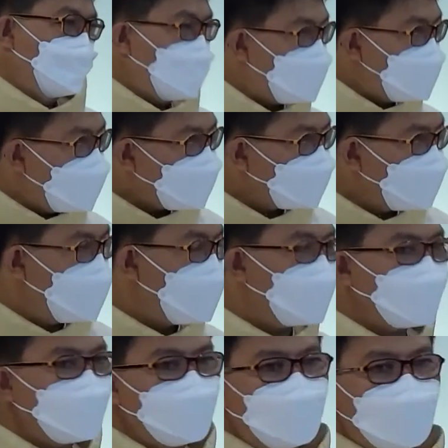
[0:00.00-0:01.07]
Memang sulung
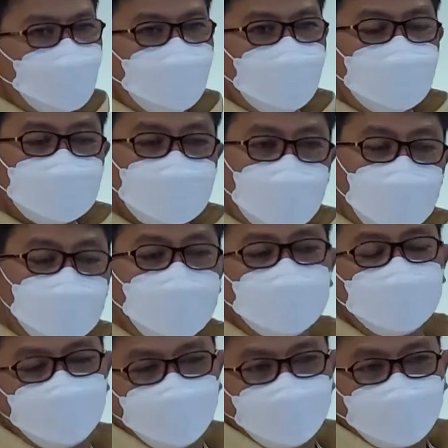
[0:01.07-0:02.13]
itu luar biasa hebat.